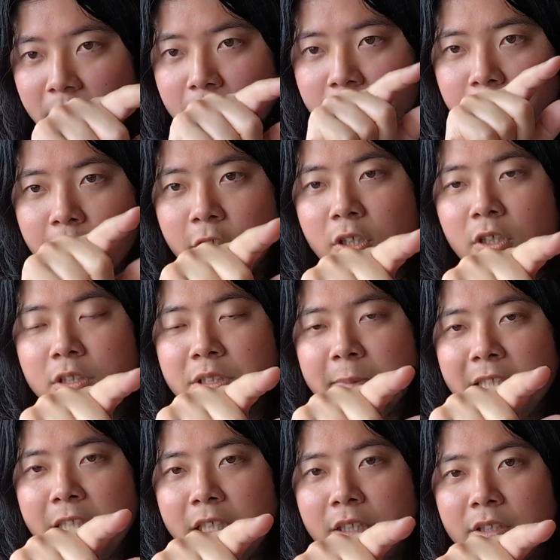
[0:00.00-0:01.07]
この、つ
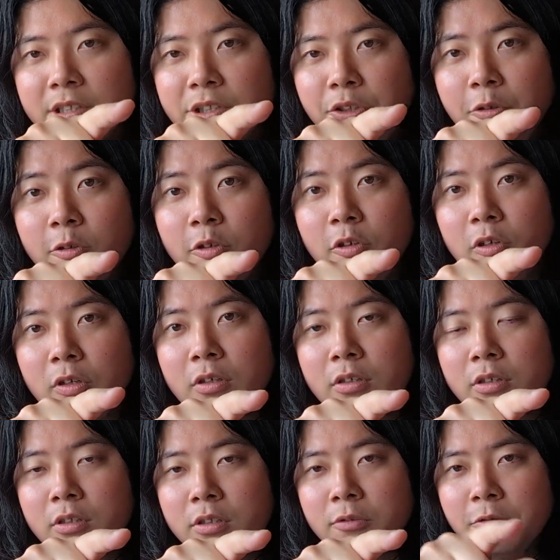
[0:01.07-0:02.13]
まり、今日、こ
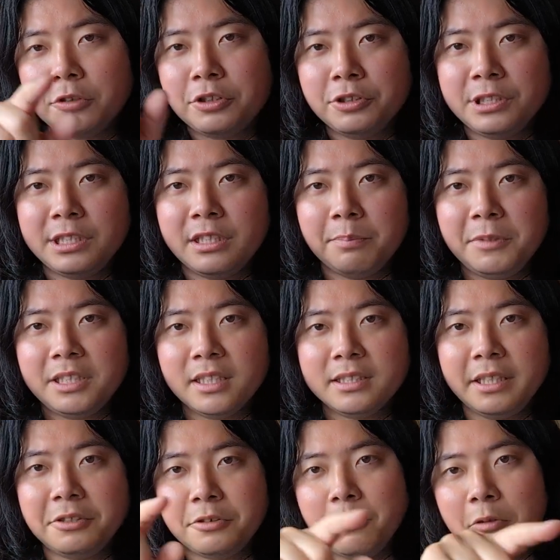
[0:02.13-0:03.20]
の QCD を満た
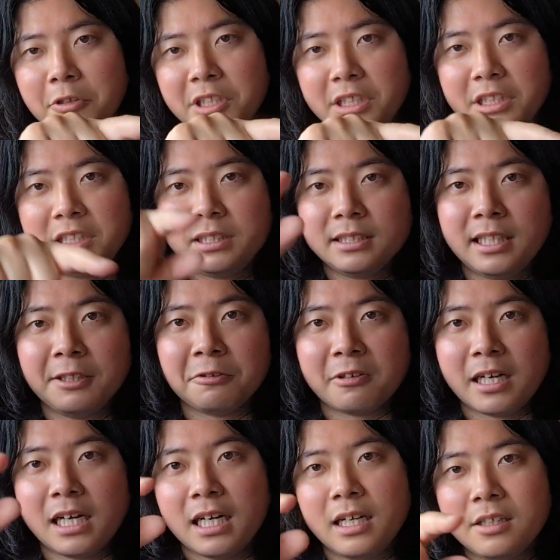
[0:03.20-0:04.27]
せる方に行ったの
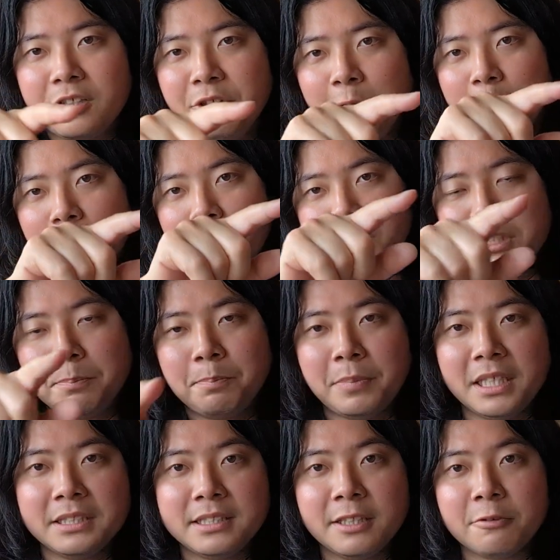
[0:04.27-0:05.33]
か、今日失
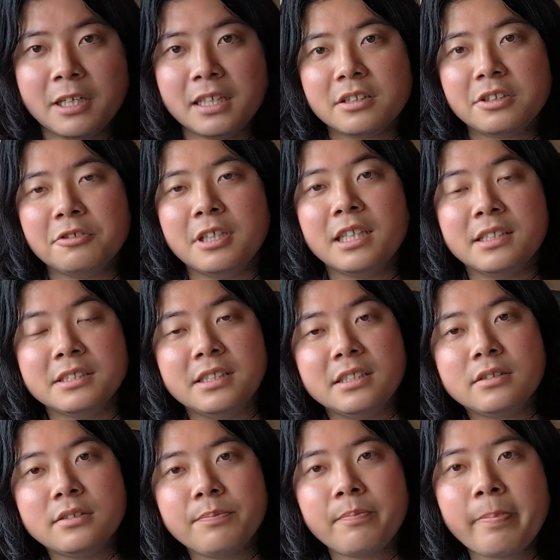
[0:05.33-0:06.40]
敗したのていう話で
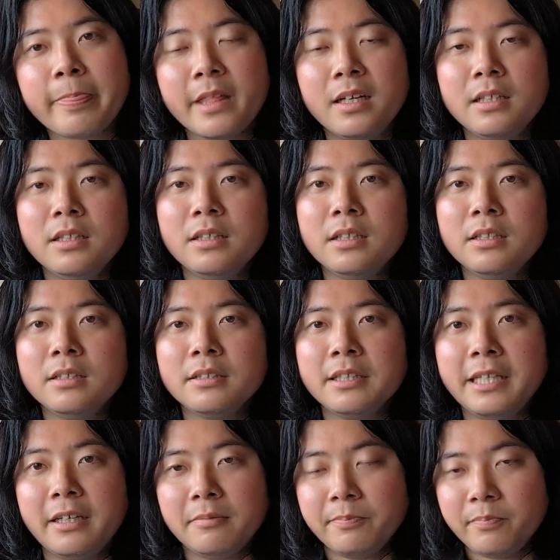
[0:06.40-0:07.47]
す。
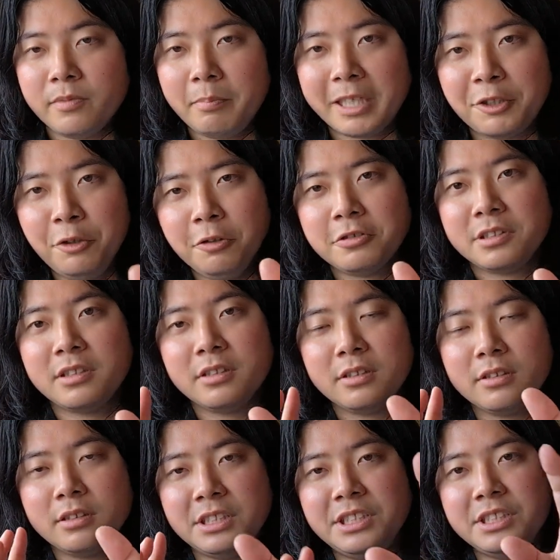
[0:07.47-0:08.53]
で、まあ、今日
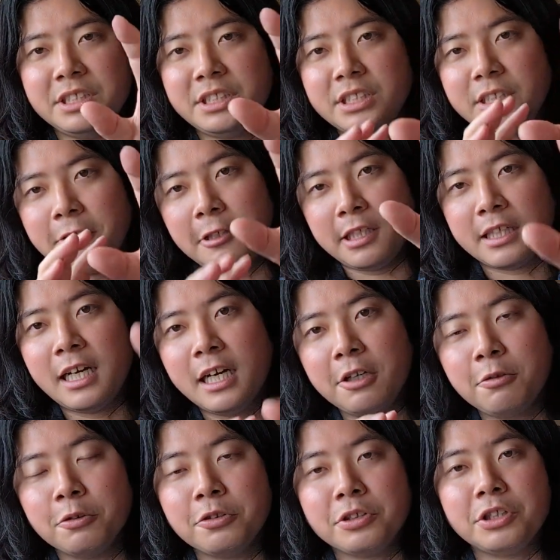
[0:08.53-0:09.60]
一日で変わ
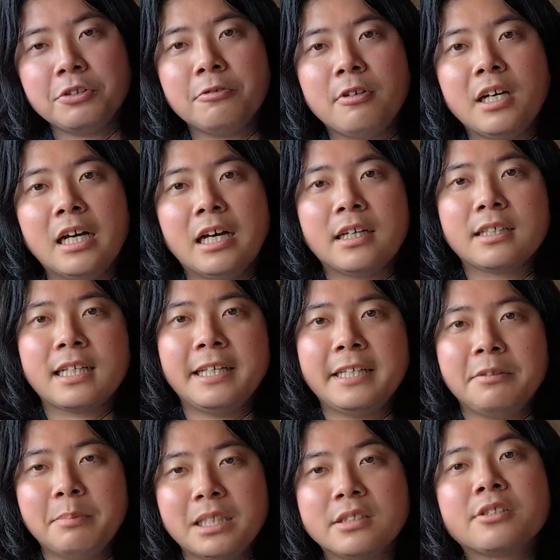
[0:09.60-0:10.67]
ることっていうのは、かな
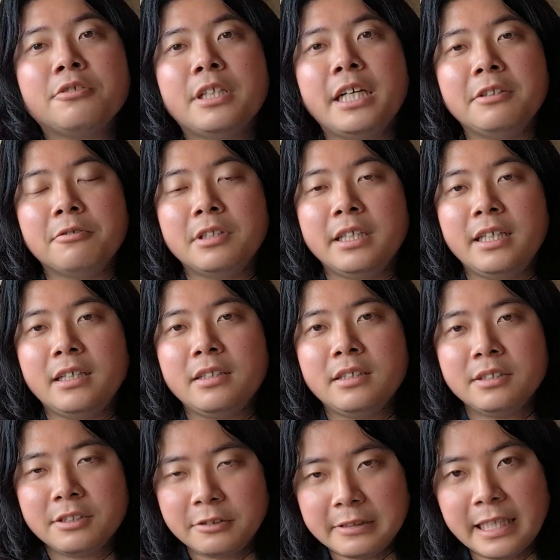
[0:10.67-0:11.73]
りまあ少ないので、
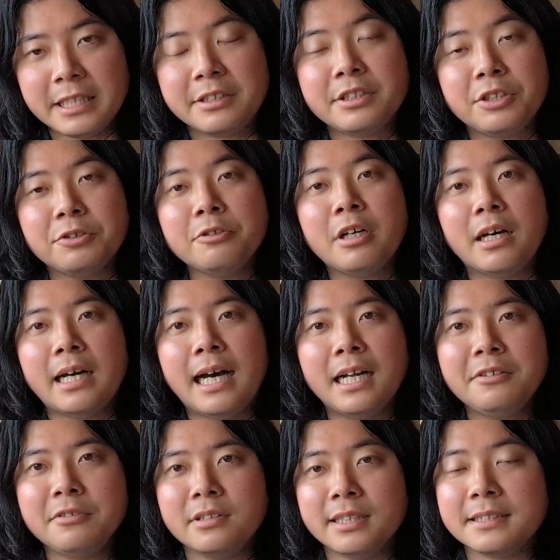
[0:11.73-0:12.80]
少ないっていうのはあ
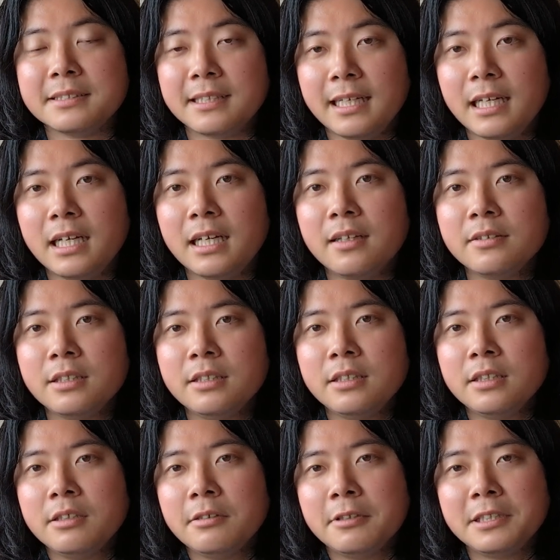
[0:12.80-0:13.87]
るんですが、
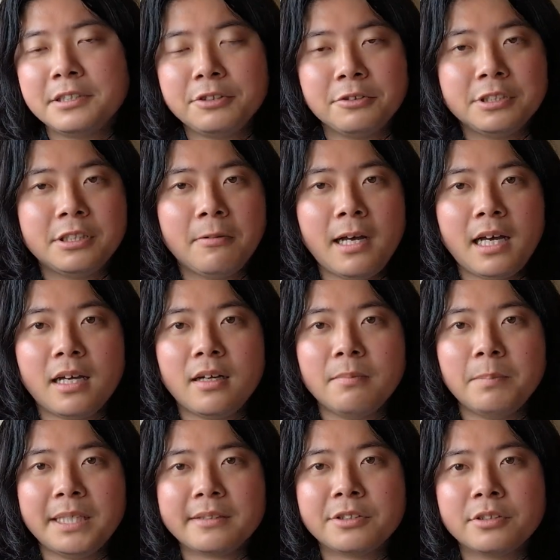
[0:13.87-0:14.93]
私としては、
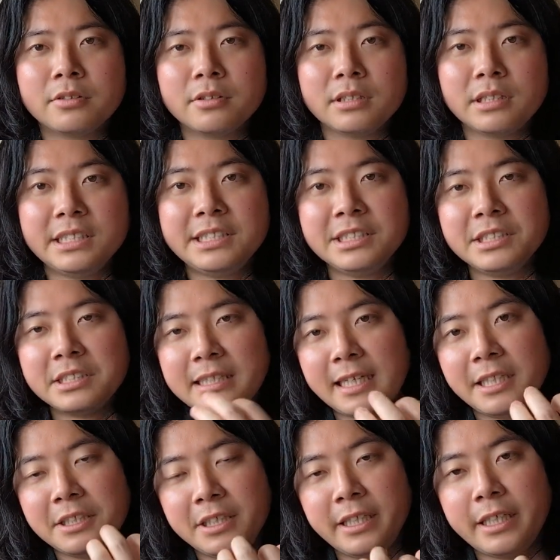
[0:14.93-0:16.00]
まあ、1日
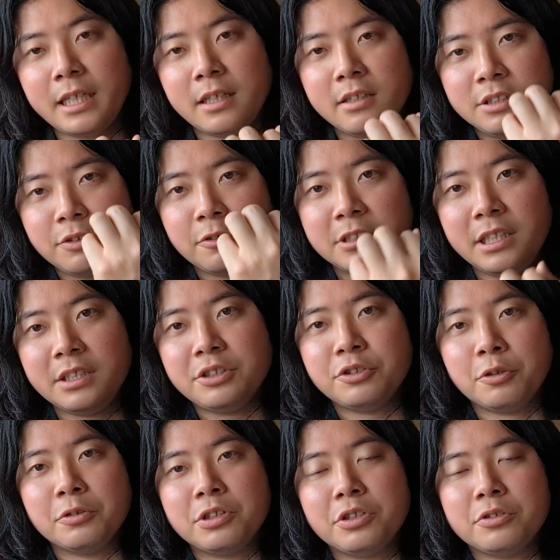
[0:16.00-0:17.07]
単位でその前
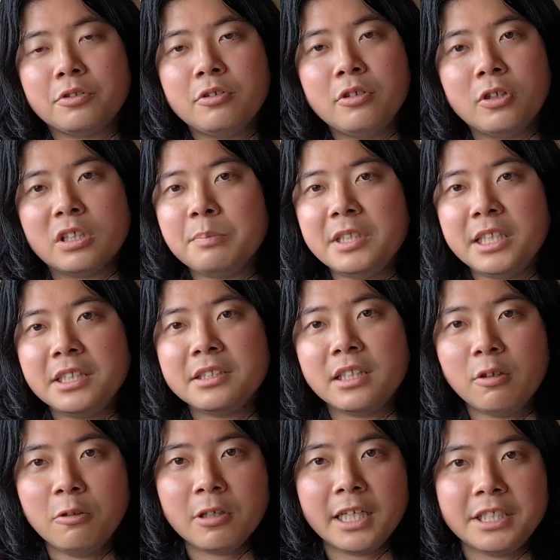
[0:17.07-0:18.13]
兆っていうのを見ていっ
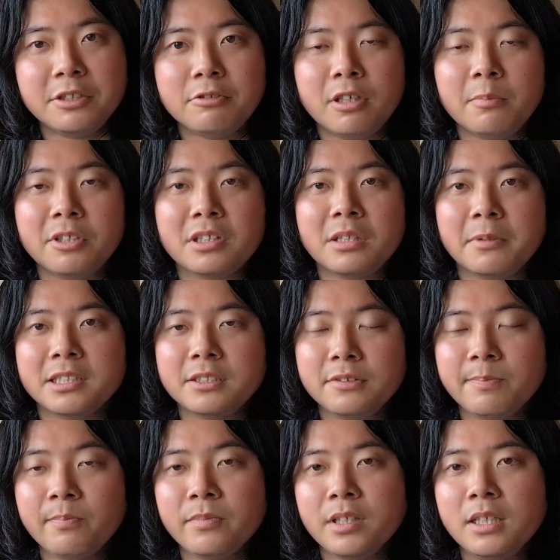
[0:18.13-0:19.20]
た方がいいとは思ってます。
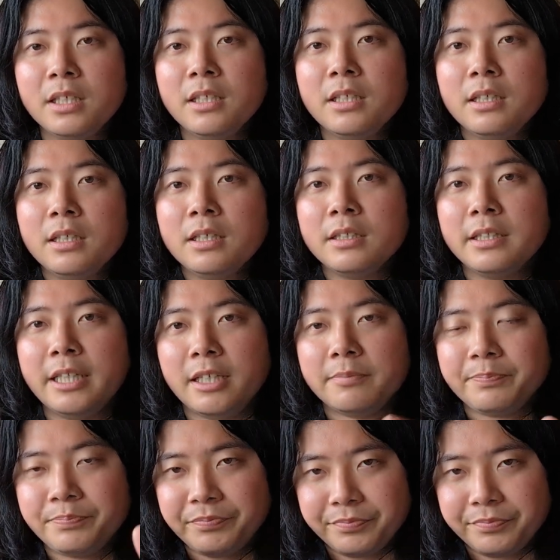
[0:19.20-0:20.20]
で、